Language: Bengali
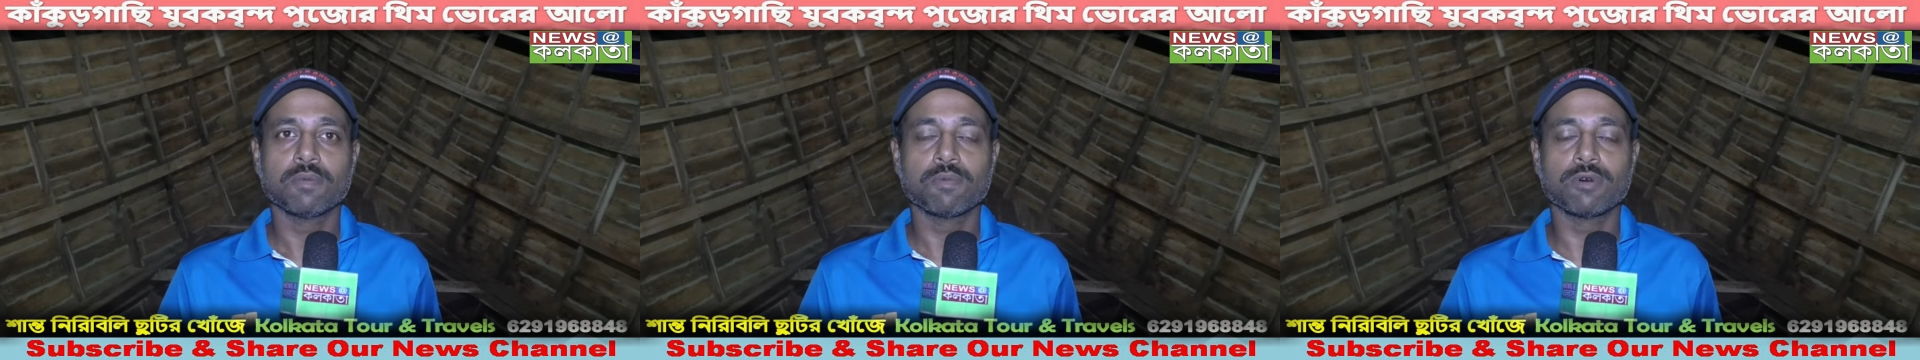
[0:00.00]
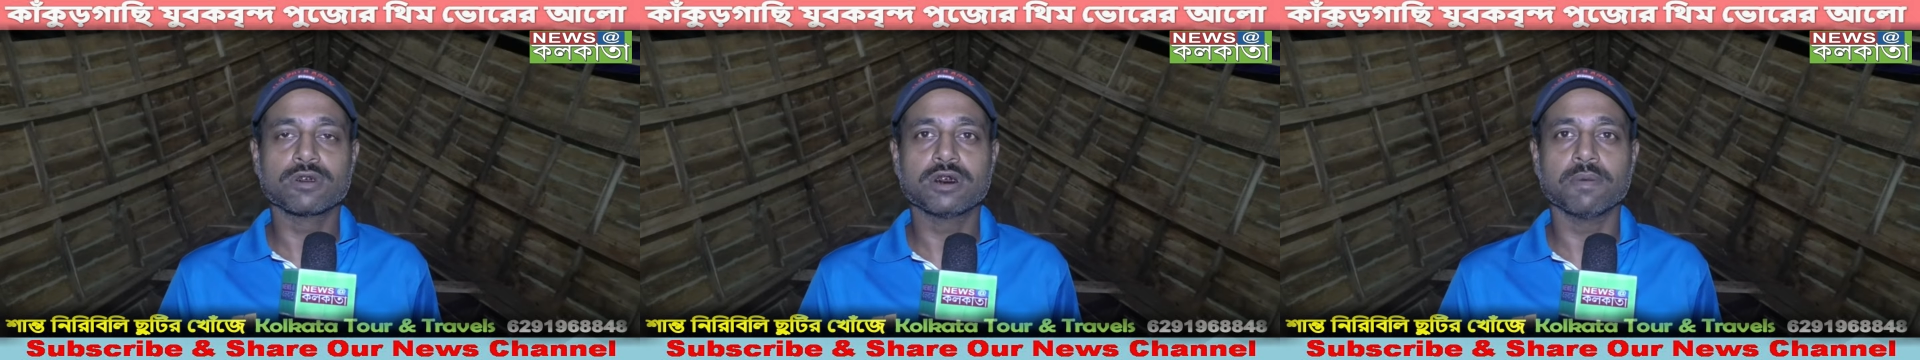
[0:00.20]

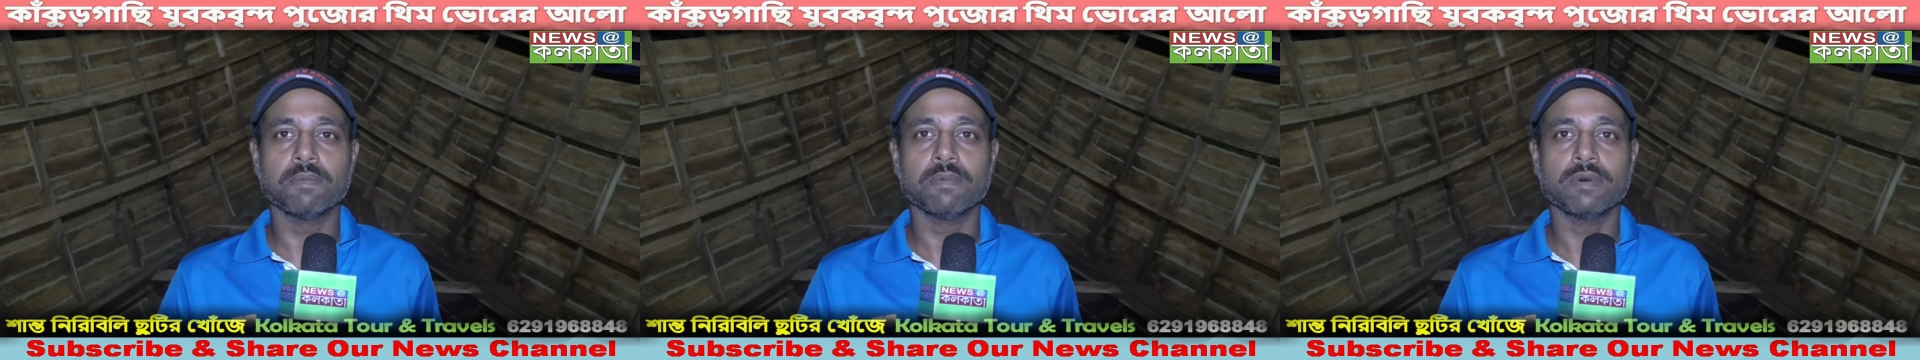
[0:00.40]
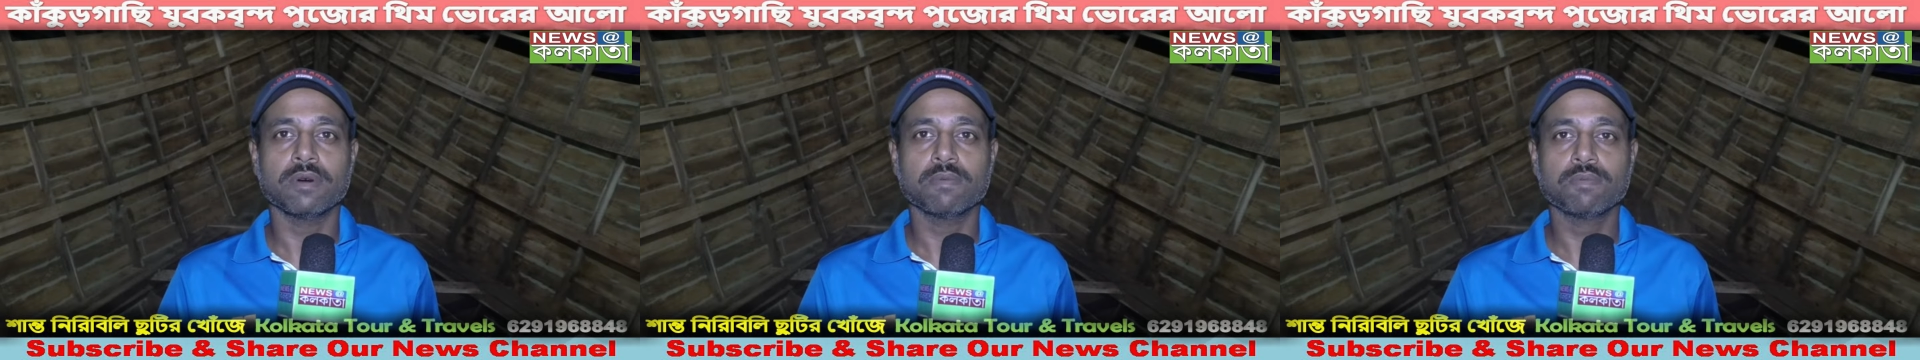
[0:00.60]
পড়ছে
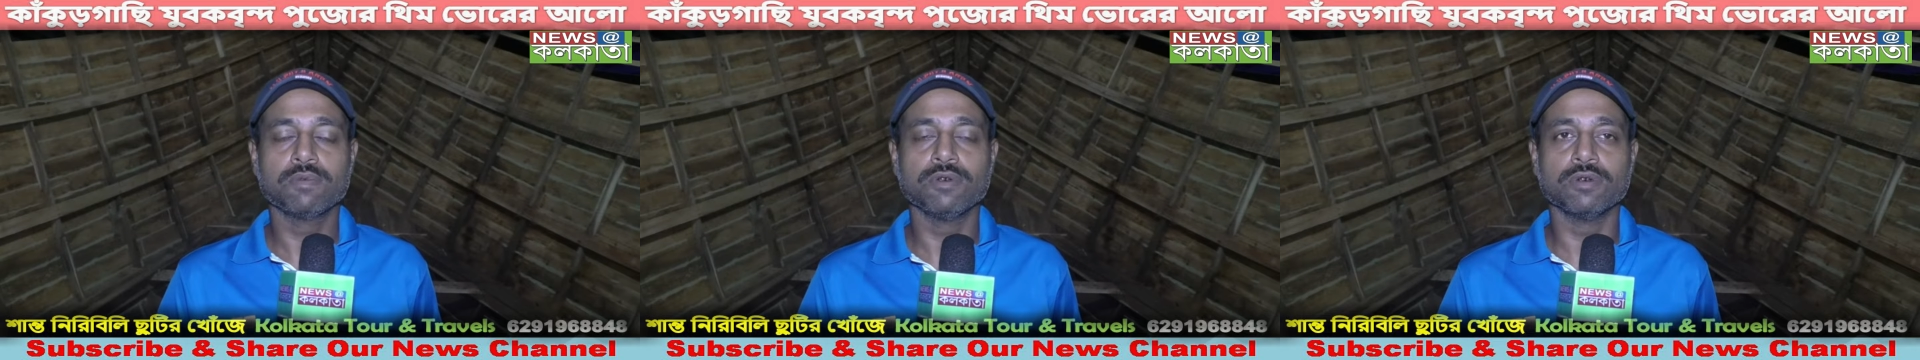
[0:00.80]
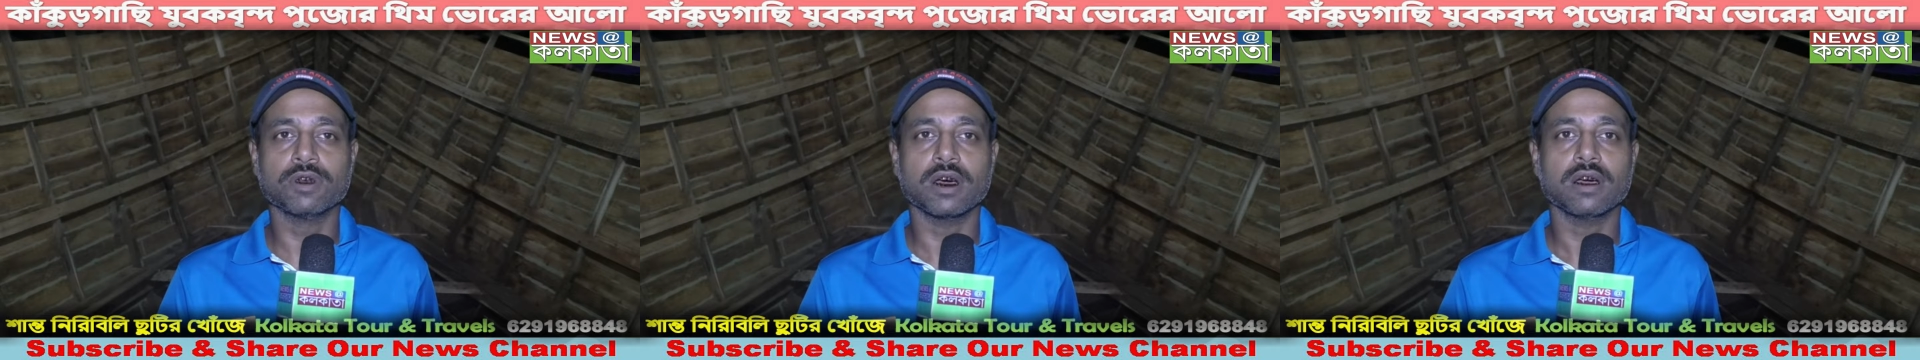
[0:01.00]

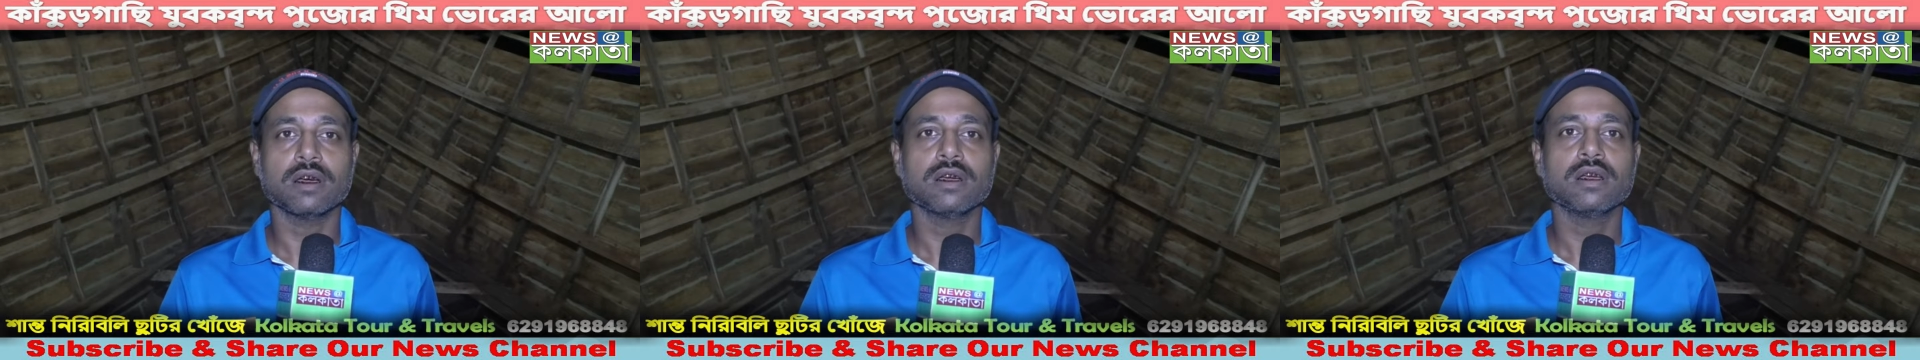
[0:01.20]
পুজোটা